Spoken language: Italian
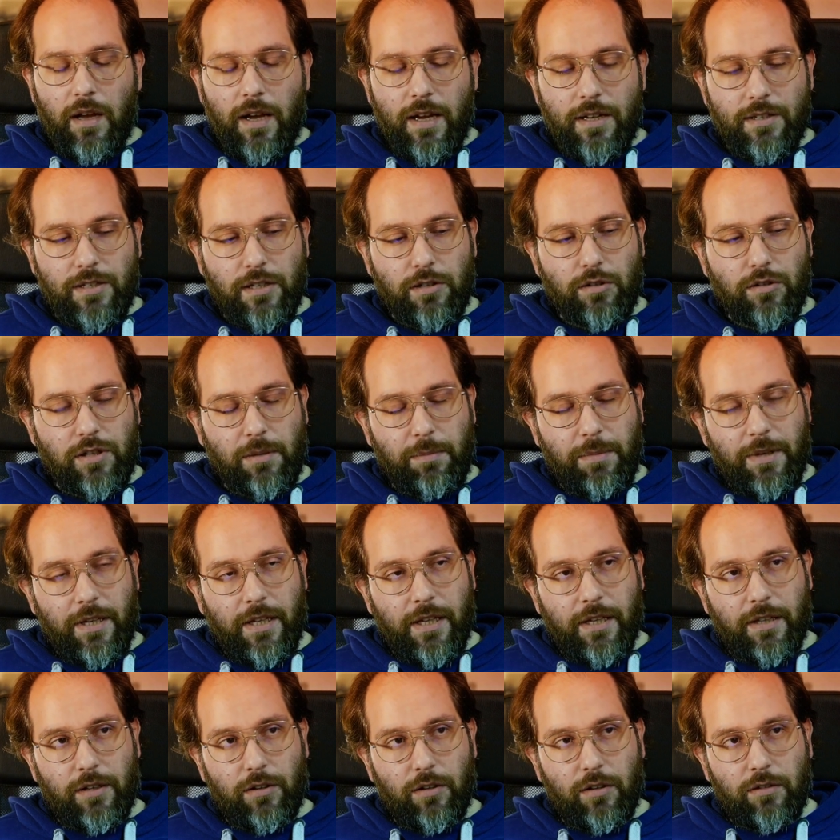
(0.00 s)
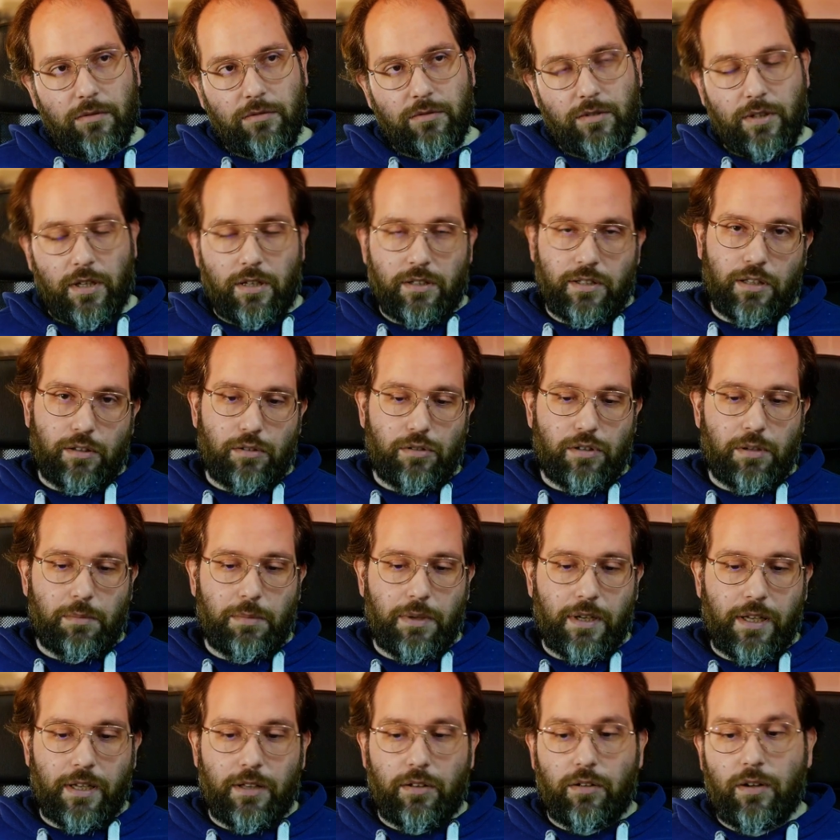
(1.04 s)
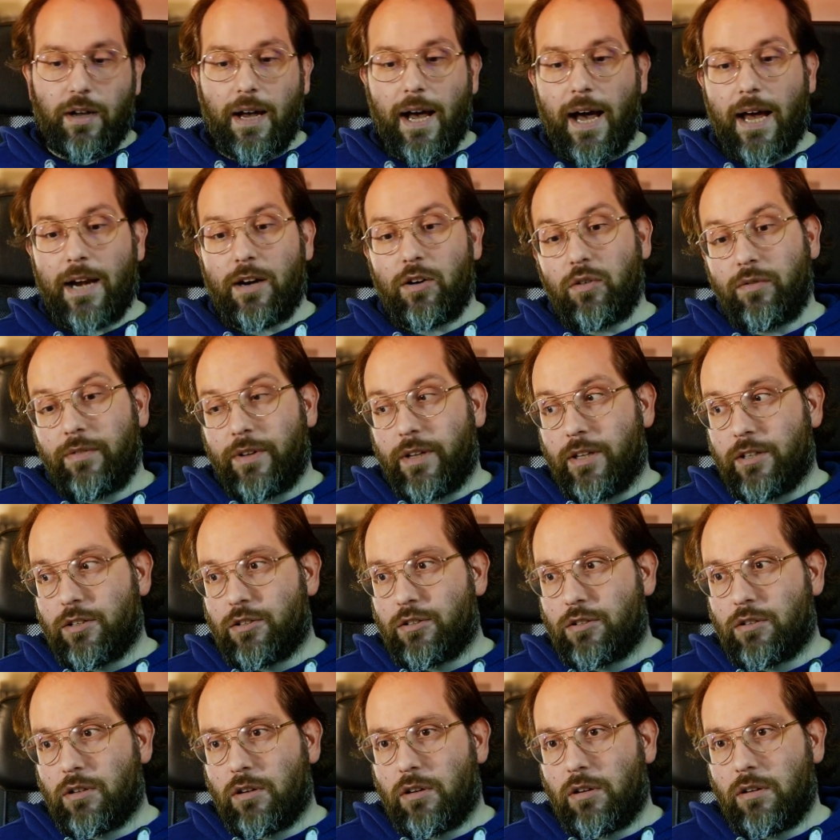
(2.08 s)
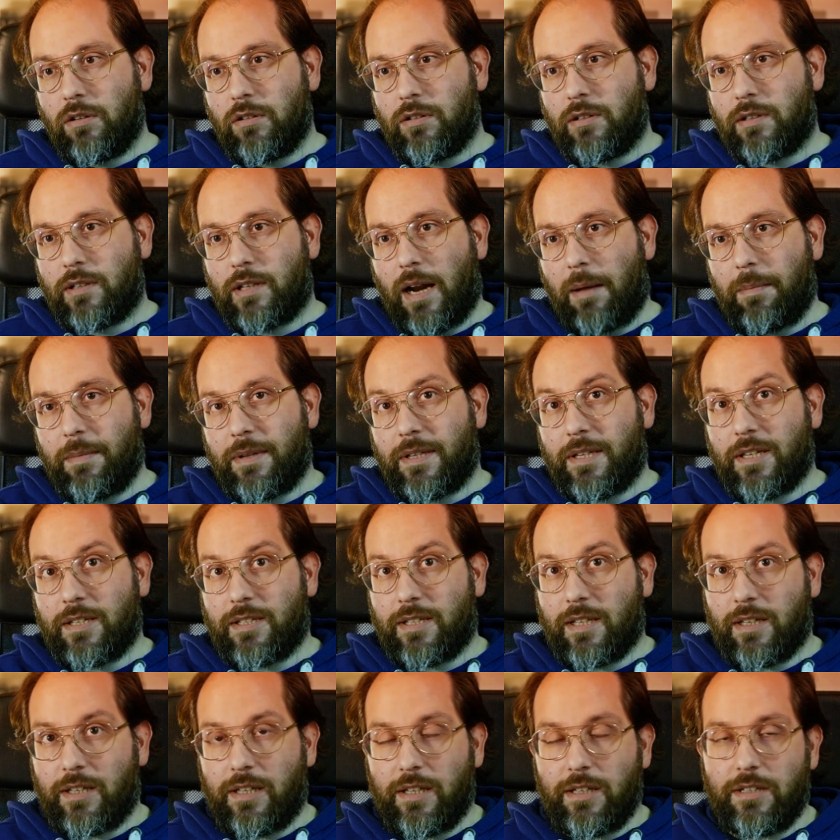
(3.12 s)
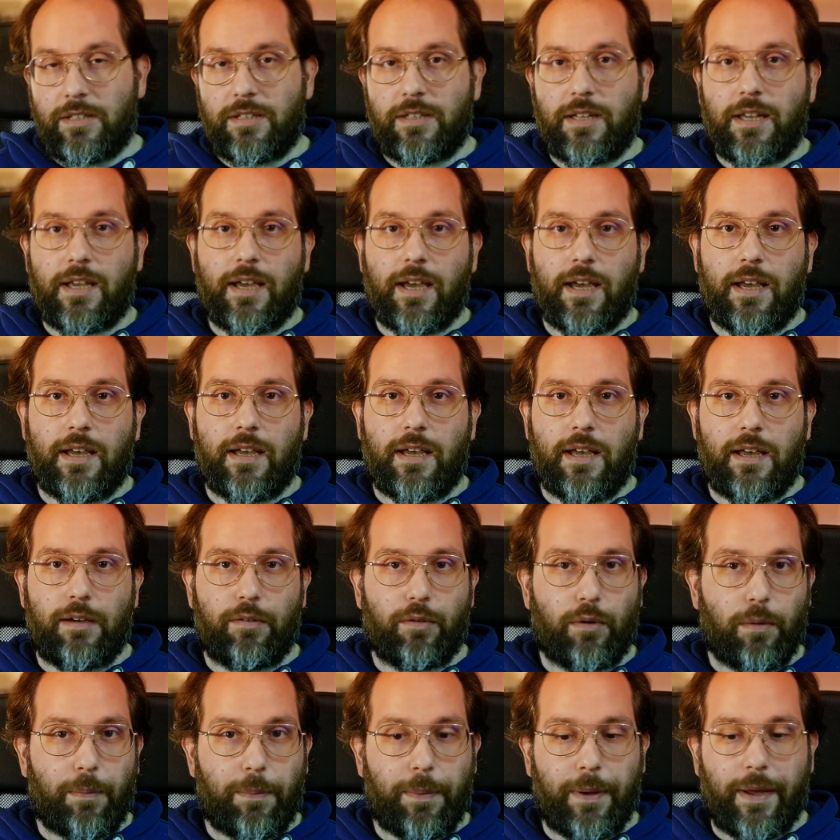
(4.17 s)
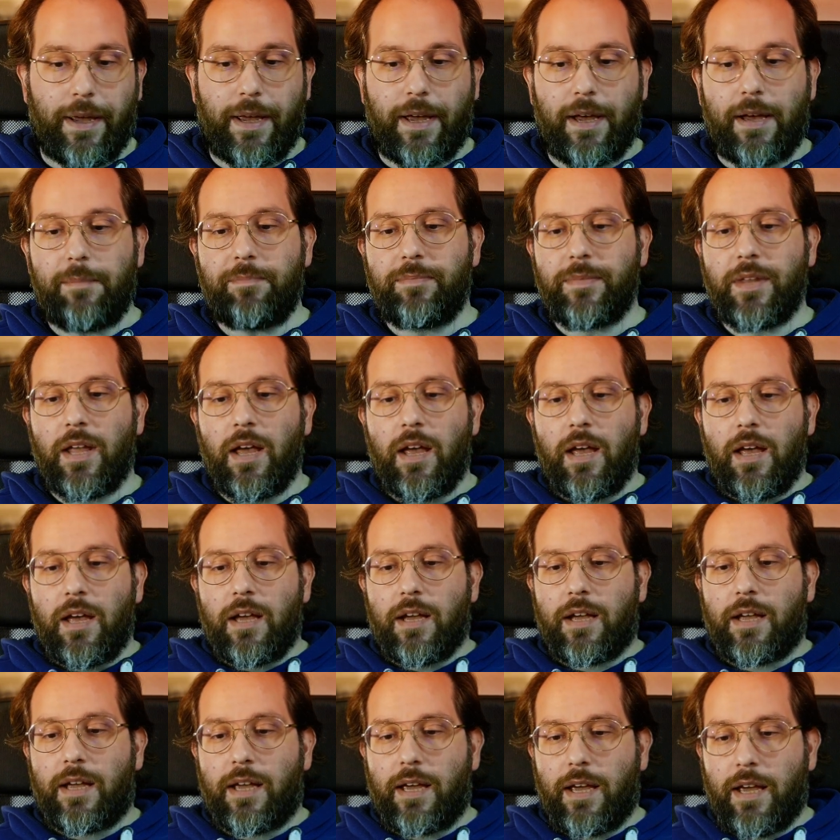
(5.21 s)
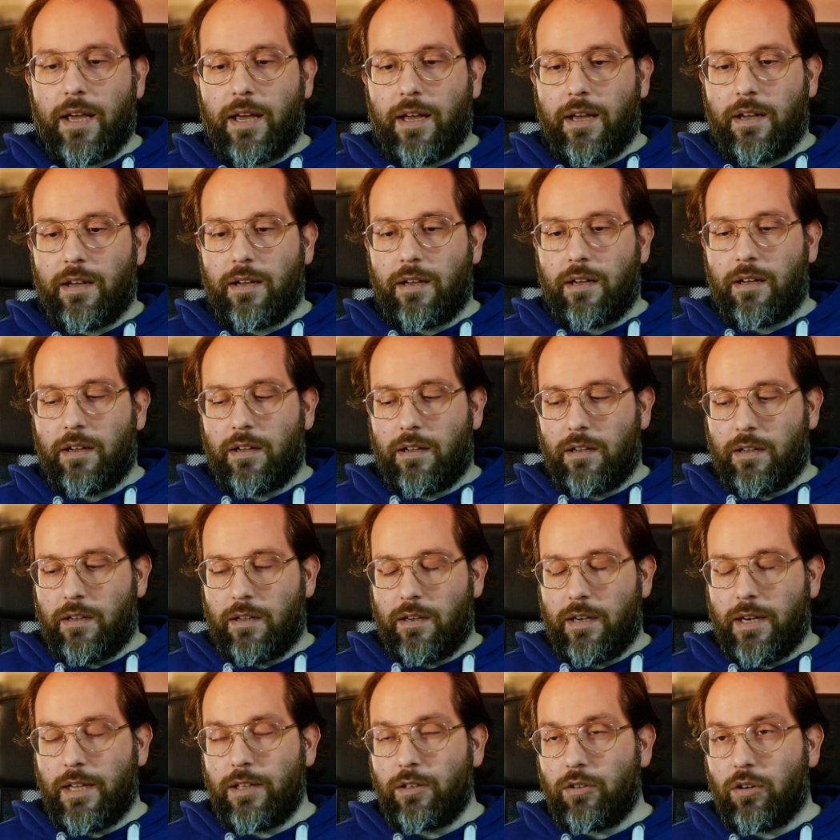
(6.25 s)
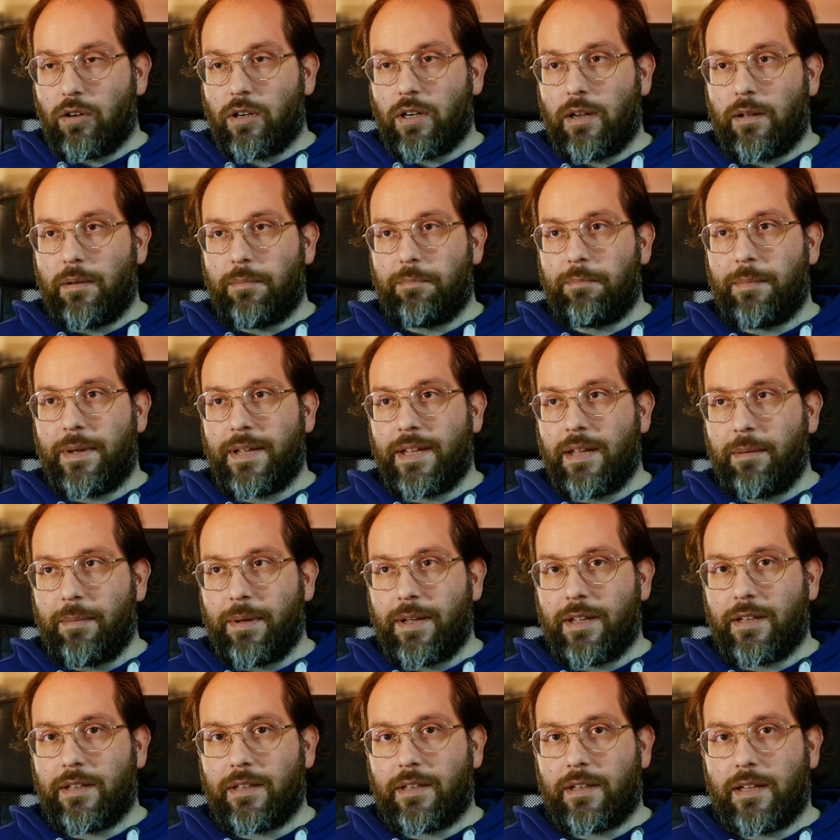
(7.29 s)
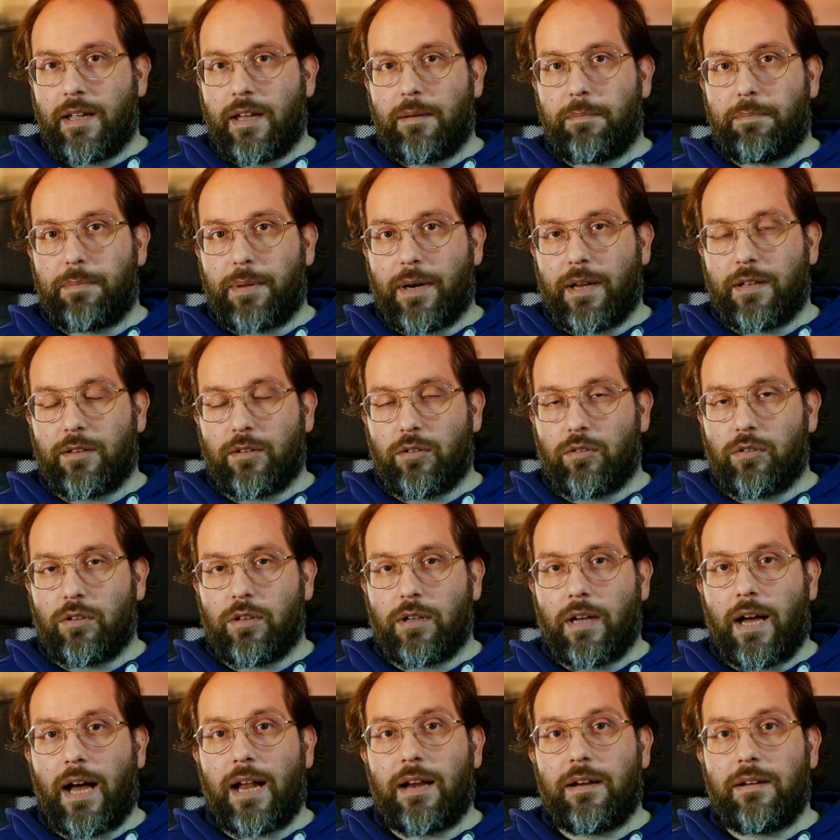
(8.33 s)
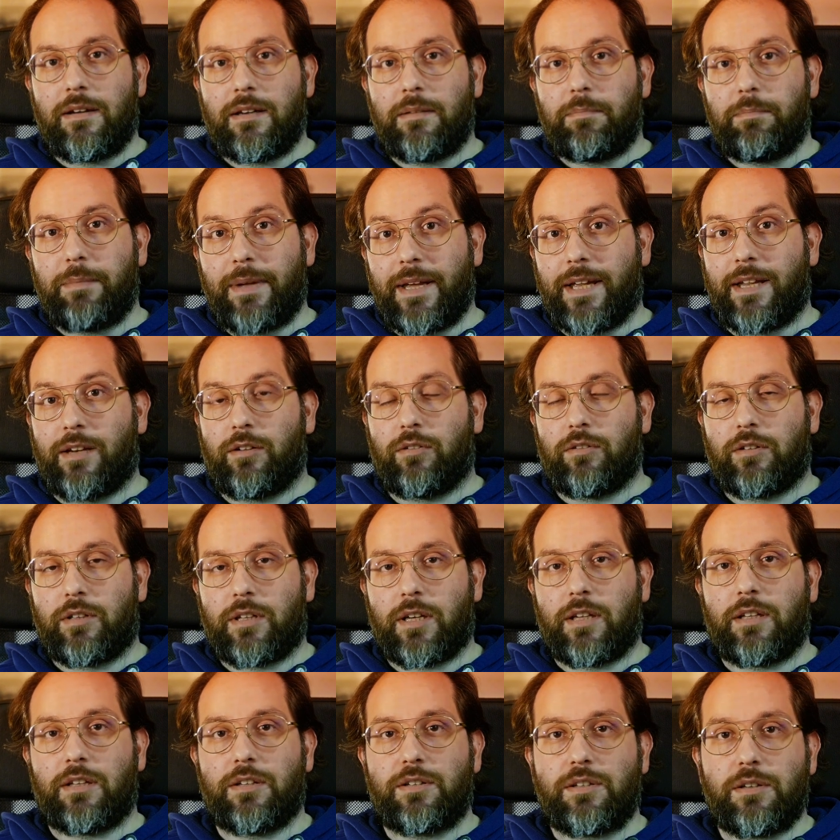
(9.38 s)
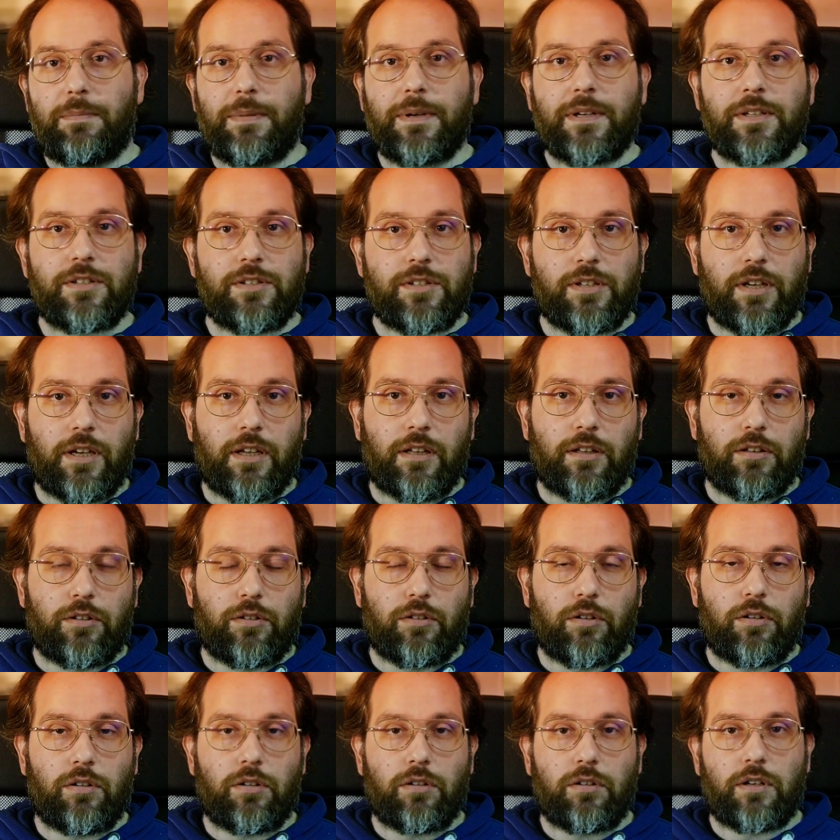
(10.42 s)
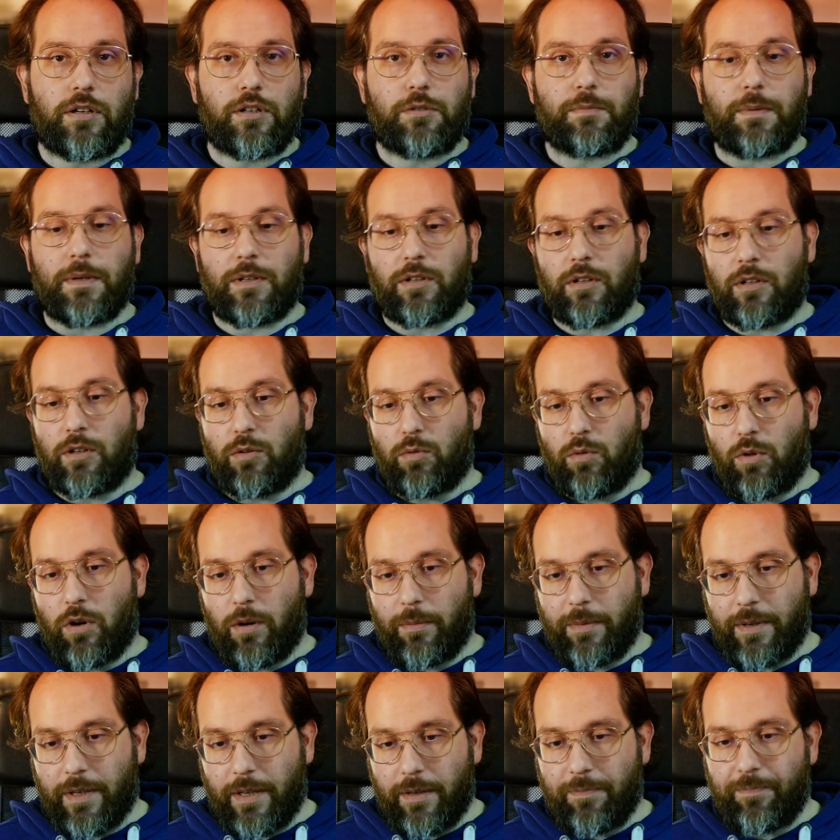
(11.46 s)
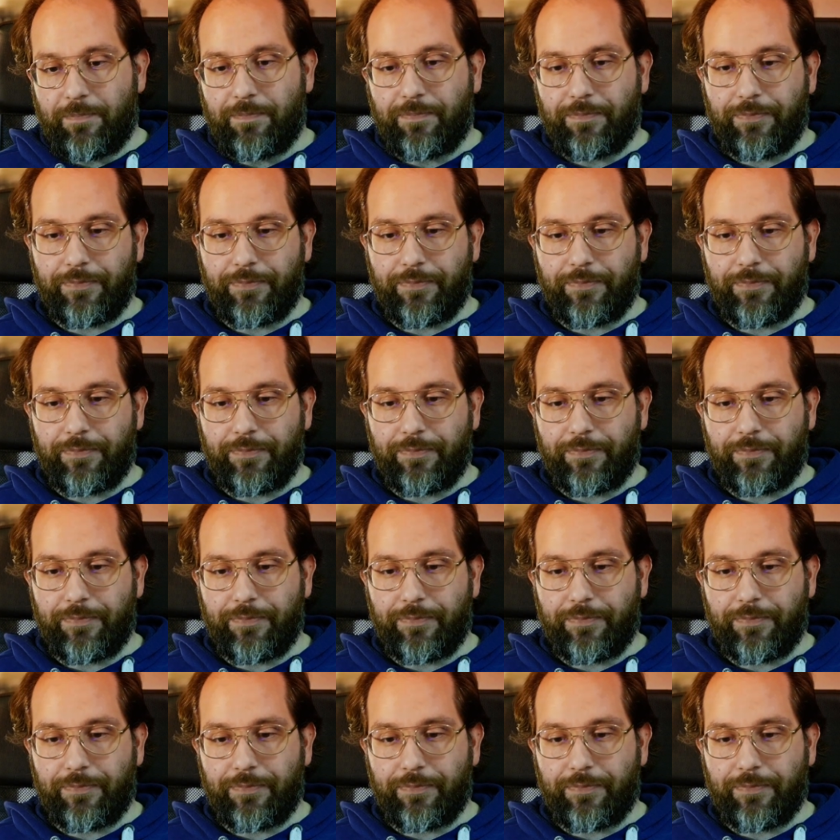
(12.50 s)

è stato stabilito, cioè è stato stabilito, hanno visto tramite statistiche europee che le donne mediamente prendono almeno il 13% rispetto agli uomini,